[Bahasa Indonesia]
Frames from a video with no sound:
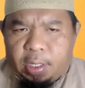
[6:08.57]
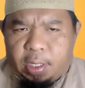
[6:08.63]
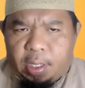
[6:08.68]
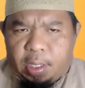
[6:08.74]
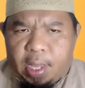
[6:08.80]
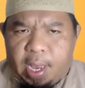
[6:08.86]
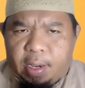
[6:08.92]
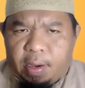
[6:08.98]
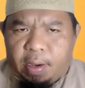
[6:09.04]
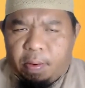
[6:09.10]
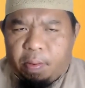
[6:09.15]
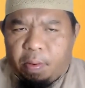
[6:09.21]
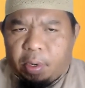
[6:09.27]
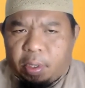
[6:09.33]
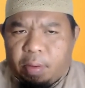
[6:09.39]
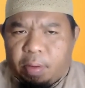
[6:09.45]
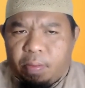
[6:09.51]
Dan
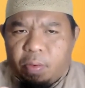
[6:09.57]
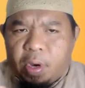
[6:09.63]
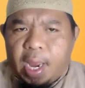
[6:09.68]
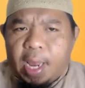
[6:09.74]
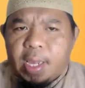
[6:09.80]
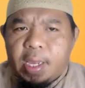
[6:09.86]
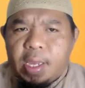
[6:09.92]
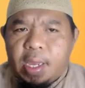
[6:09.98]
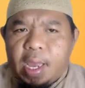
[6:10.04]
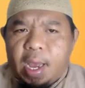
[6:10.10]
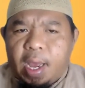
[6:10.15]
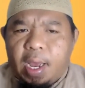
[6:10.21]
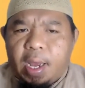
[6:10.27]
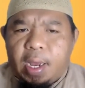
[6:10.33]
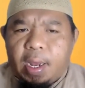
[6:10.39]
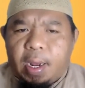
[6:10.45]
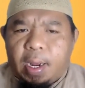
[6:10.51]

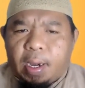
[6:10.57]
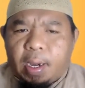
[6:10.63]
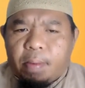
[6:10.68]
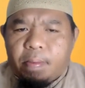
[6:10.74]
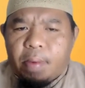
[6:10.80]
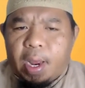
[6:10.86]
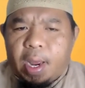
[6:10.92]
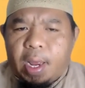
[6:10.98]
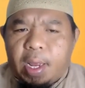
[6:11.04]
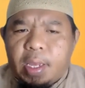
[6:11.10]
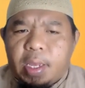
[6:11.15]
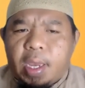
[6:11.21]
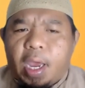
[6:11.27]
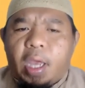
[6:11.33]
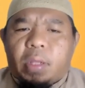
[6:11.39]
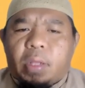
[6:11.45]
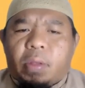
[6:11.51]
remukannya,
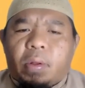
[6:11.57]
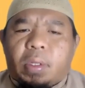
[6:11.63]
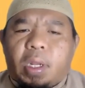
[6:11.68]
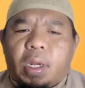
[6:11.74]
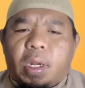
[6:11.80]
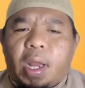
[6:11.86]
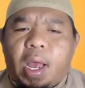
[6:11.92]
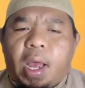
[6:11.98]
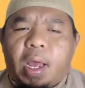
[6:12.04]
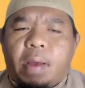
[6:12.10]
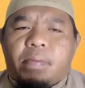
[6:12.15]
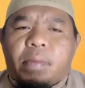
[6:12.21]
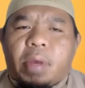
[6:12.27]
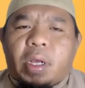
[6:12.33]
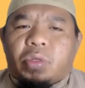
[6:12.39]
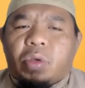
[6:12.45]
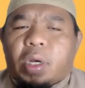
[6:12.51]
remahannya itu tidak
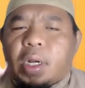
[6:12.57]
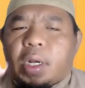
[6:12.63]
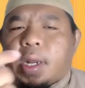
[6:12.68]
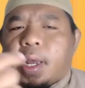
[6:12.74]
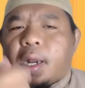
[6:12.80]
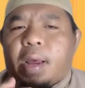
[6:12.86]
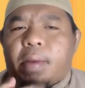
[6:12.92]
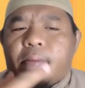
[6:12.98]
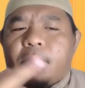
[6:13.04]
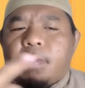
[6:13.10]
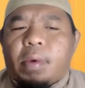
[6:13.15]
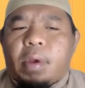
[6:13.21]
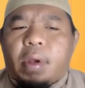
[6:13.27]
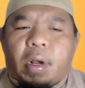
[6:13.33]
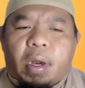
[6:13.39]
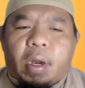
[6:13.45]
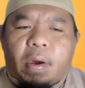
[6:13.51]
masuk ke dalam
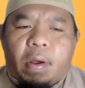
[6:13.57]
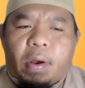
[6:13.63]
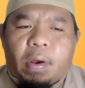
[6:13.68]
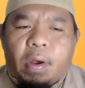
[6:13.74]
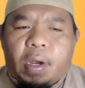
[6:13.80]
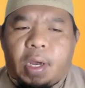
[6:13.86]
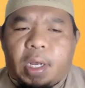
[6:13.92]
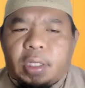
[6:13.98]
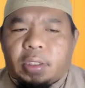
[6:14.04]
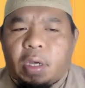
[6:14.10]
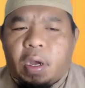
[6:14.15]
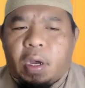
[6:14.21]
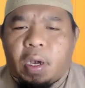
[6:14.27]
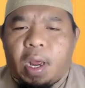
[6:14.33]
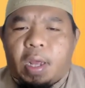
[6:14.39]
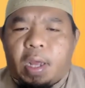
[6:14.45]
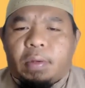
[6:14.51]
kerongkongan
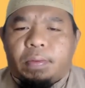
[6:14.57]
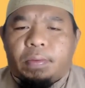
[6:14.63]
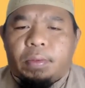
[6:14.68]
seorang.